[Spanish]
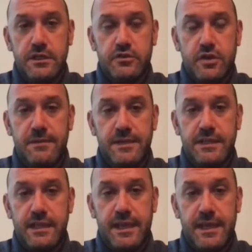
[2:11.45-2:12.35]

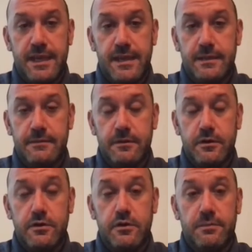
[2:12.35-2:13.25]
solamente
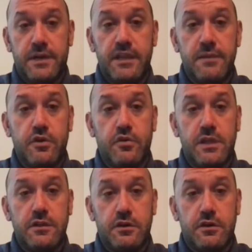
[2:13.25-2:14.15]
lo perdimos
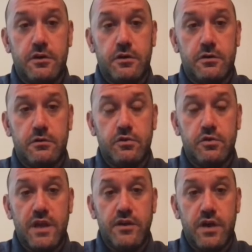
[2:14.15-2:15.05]
cuando
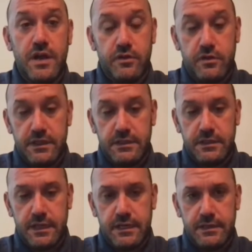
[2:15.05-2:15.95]
Uruguay nos ganó
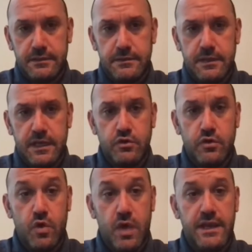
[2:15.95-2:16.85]
en, en
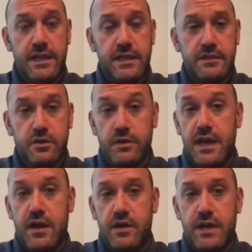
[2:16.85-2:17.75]
Uruguay sobre
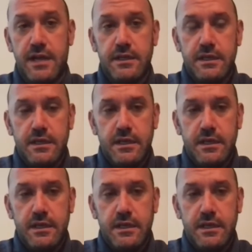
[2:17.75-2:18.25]
la hora,